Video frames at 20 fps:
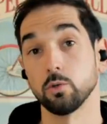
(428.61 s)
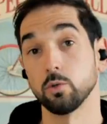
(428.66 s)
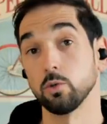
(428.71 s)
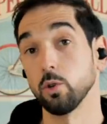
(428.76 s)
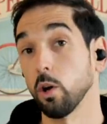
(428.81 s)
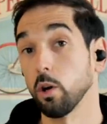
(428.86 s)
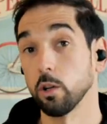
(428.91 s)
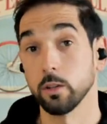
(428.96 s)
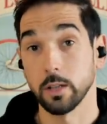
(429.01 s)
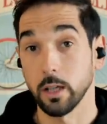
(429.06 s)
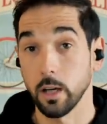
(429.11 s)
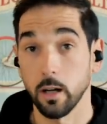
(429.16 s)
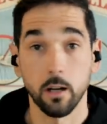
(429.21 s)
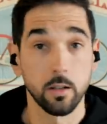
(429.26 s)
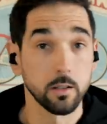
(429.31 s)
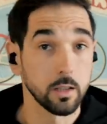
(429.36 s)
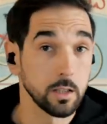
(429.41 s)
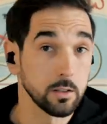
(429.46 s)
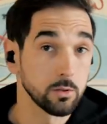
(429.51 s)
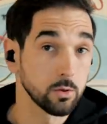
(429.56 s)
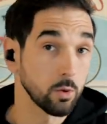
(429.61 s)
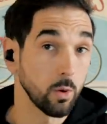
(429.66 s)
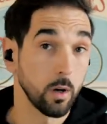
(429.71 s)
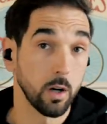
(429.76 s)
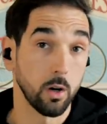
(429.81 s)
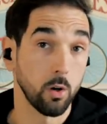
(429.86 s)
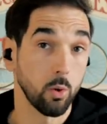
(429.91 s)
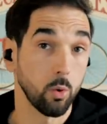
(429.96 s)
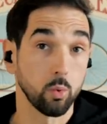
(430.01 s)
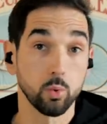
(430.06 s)
sur un terrain, qu'il
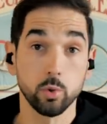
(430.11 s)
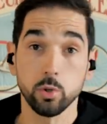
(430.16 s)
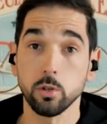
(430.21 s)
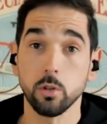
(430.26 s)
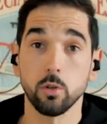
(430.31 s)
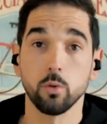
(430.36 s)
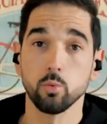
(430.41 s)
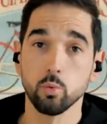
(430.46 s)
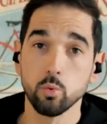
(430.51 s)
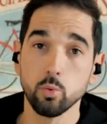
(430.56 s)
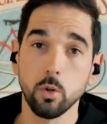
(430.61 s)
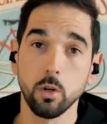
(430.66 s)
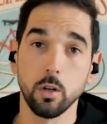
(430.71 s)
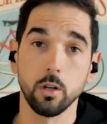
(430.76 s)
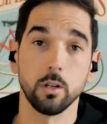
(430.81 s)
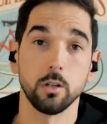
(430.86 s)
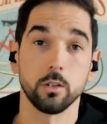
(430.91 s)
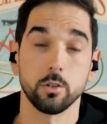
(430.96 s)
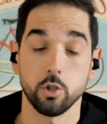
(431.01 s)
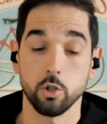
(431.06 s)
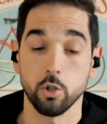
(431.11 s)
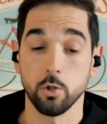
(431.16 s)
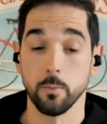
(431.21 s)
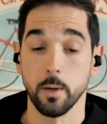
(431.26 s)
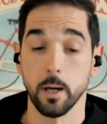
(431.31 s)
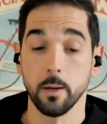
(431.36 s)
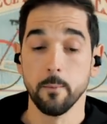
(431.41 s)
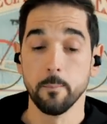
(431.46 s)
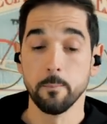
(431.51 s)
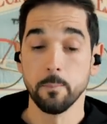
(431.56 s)
soit route ou euh,
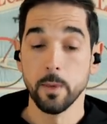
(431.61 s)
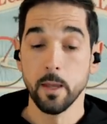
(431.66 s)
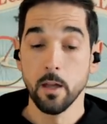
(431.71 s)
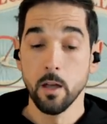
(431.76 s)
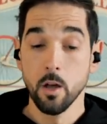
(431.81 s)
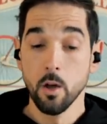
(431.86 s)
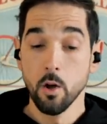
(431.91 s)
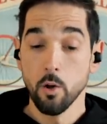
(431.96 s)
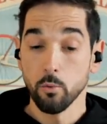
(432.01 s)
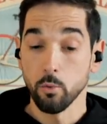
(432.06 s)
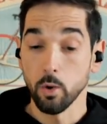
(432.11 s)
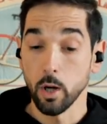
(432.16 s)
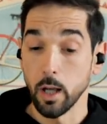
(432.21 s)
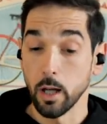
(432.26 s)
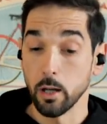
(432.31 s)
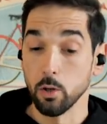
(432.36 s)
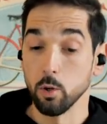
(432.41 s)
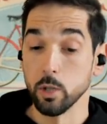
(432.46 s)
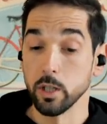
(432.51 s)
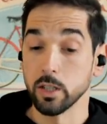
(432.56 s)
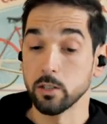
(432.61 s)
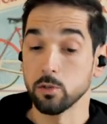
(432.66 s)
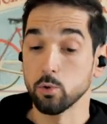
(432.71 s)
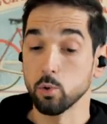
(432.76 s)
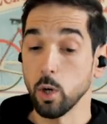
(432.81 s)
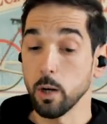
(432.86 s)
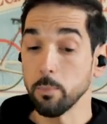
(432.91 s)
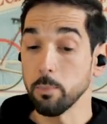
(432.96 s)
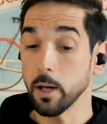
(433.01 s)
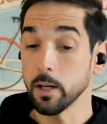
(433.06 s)
chemin. Voilà Loïc,
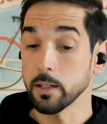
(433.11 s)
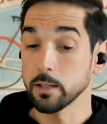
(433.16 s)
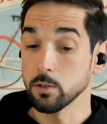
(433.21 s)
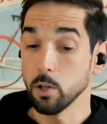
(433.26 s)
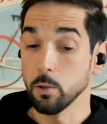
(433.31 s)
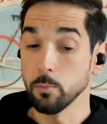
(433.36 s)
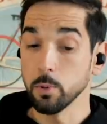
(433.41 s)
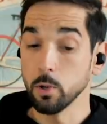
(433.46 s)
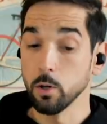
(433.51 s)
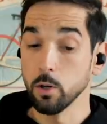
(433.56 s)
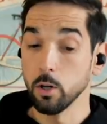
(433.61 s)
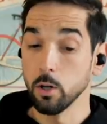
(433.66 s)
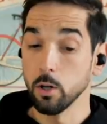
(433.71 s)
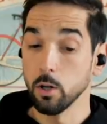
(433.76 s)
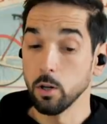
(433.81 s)
toi par exemple,